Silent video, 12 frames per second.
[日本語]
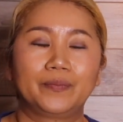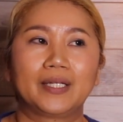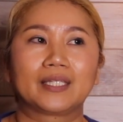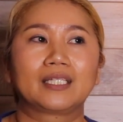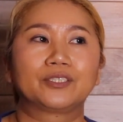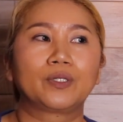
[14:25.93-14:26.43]

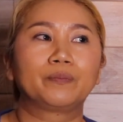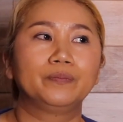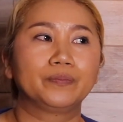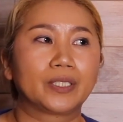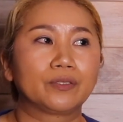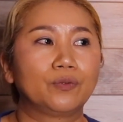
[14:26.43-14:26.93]
まあ、私は
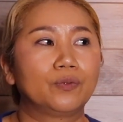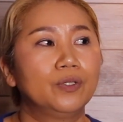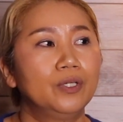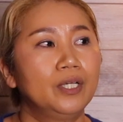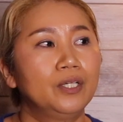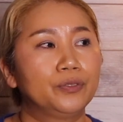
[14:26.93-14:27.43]
あ
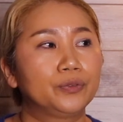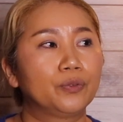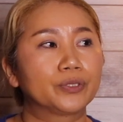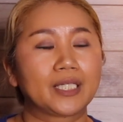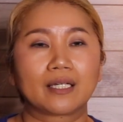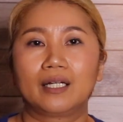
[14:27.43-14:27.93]
の不
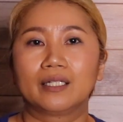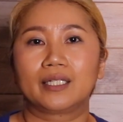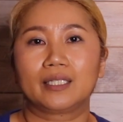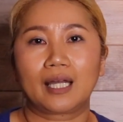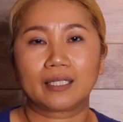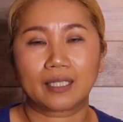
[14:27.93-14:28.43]
動産関
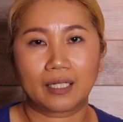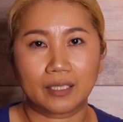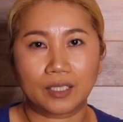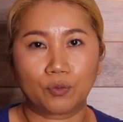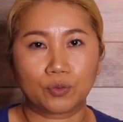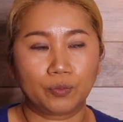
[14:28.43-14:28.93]
係で
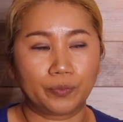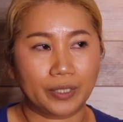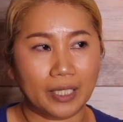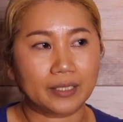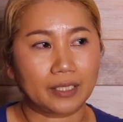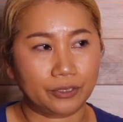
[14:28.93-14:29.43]
働いたことも
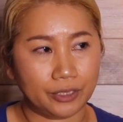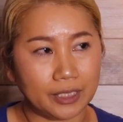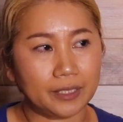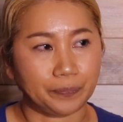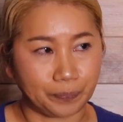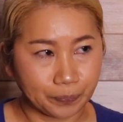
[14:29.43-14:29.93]
ないです
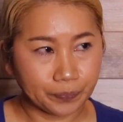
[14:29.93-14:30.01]
し